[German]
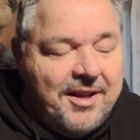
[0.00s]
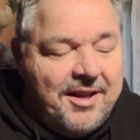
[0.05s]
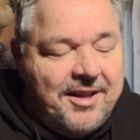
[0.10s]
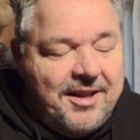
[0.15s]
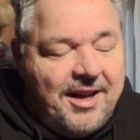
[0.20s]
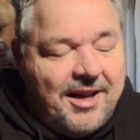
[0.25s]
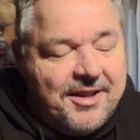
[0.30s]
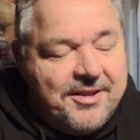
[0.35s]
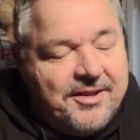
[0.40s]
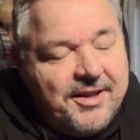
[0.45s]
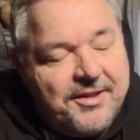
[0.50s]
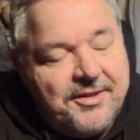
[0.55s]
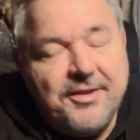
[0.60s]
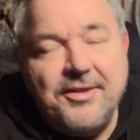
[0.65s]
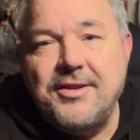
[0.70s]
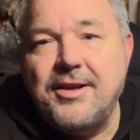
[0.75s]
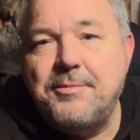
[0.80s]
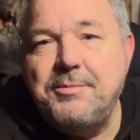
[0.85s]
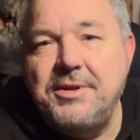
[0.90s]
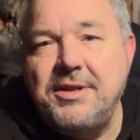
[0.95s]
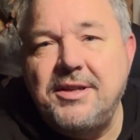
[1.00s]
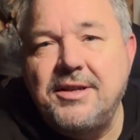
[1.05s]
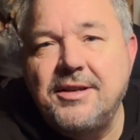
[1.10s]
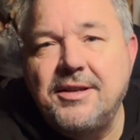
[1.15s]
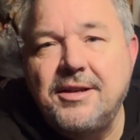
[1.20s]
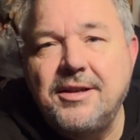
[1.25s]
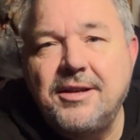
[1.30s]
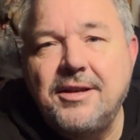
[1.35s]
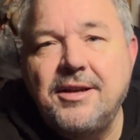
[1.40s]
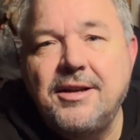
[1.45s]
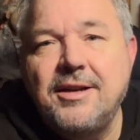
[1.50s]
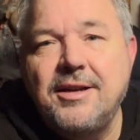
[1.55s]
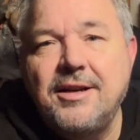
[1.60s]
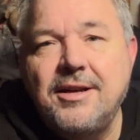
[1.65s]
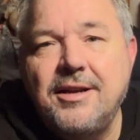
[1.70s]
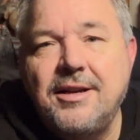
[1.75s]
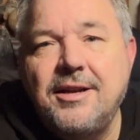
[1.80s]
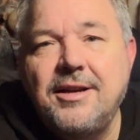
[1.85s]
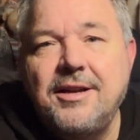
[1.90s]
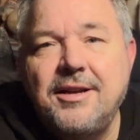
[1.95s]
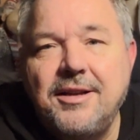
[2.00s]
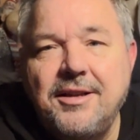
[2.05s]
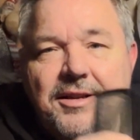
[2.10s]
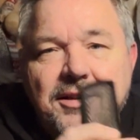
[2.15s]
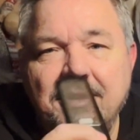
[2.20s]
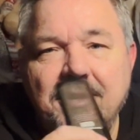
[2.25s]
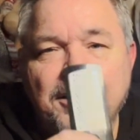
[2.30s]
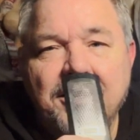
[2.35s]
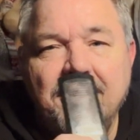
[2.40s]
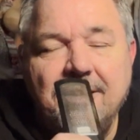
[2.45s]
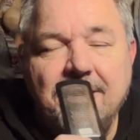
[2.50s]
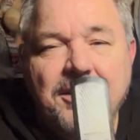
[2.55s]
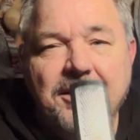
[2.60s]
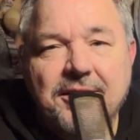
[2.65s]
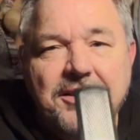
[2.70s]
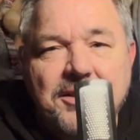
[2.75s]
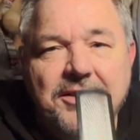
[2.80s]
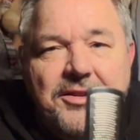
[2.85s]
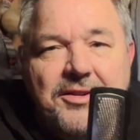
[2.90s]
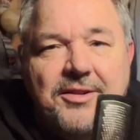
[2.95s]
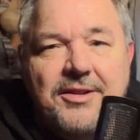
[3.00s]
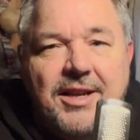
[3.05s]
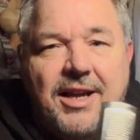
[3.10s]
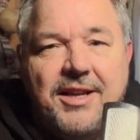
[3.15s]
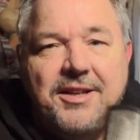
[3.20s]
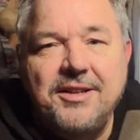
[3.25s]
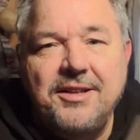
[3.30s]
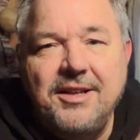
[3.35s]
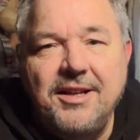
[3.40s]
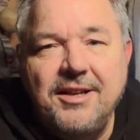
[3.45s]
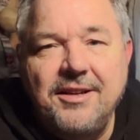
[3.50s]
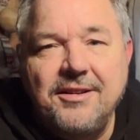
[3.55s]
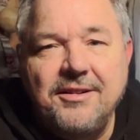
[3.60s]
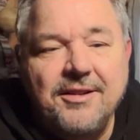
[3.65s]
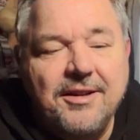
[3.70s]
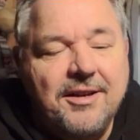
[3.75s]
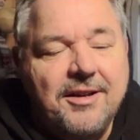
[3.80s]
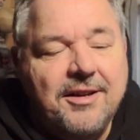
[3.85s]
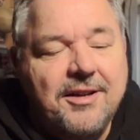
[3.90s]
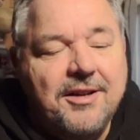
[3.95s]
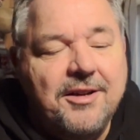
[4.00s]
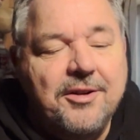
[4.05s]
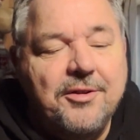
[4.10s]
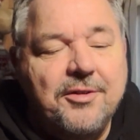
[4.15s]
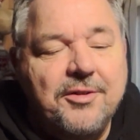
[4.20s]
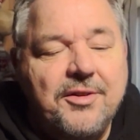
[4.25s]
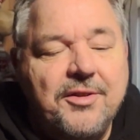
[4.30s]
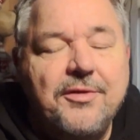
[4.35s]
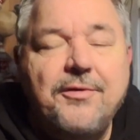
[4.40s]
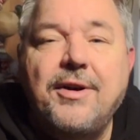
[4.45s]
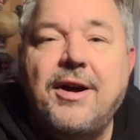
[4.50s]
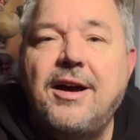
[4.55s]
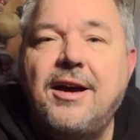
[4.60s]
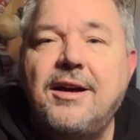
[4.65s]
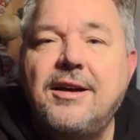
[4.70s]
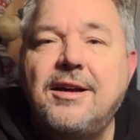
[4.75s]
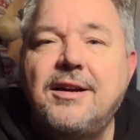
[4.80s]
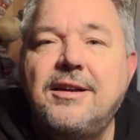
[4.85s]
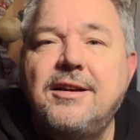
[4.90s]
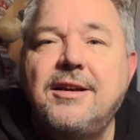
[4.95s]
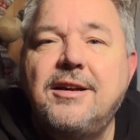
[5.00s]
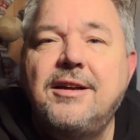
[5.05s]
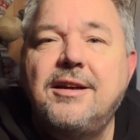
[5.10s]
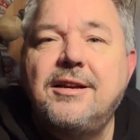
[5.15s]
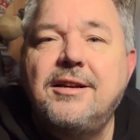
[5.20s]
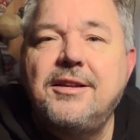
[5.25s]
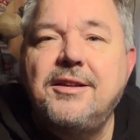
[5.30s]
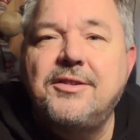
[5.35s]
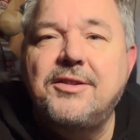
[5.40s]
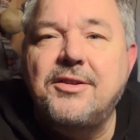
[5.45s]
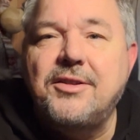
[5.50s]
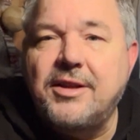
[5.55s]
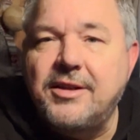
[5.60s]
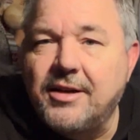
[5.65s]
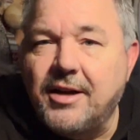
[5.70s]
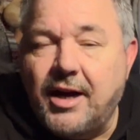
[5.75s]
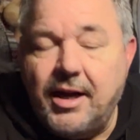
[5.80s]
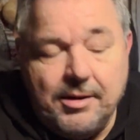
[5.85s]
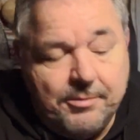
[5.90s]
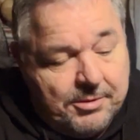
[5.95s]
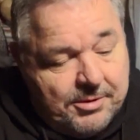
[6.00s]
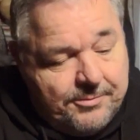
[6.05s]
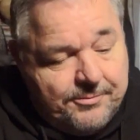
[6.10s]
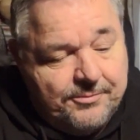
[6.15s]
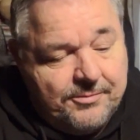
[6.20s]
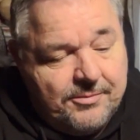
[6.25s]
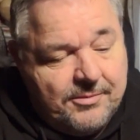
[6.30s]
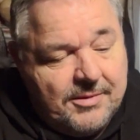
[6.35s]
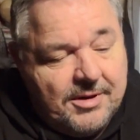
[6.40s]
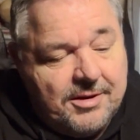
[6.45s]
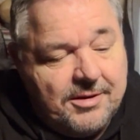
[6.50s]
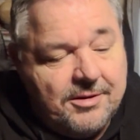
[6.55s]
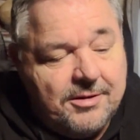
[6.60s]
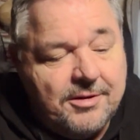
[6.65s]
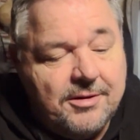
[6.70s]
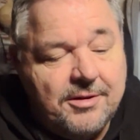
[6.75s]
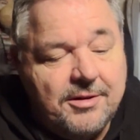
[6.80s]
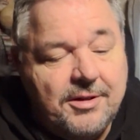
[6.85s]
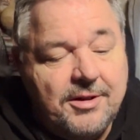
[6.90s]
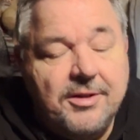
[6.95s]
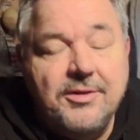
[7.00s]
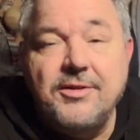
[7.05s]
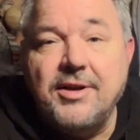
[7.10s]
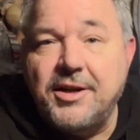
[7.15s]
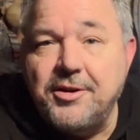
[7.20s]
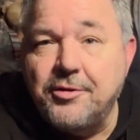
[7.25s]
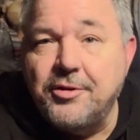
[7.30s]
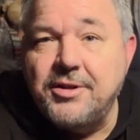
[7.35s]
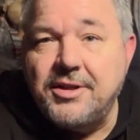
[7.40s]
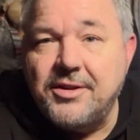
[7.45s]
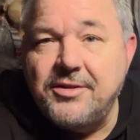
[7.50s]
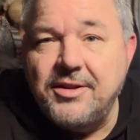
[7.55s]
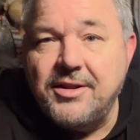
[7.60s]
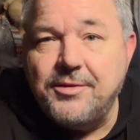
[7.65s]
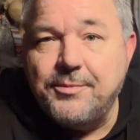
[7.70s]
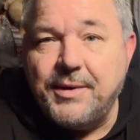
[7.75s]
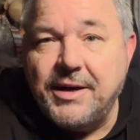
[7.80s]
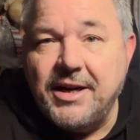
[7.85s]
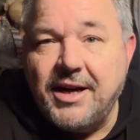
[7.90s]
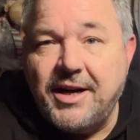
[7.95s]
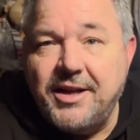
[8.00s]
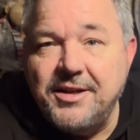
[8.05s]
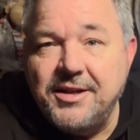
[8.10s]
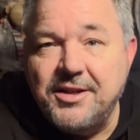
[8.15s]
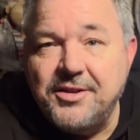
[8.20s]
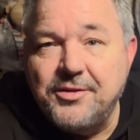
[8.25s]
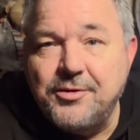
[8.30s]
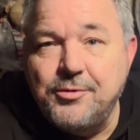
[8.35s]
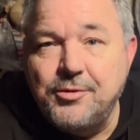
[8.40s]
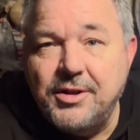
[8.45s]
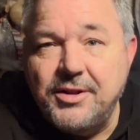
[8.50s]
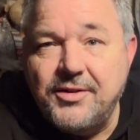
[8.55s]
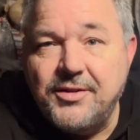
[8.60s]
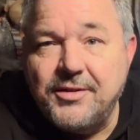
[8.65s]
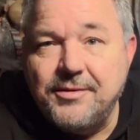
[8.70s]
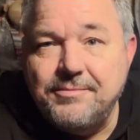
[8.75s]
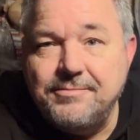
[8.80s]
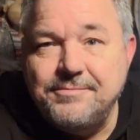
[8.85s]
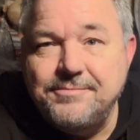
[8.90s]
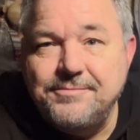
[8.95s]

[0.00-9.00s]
Ja, als letztes habe ich äh, dieses kleine Ding und zwar ist das eine Reibe. Ja, ne? ich zeige euch das jetzt mal gerade ganz kurz.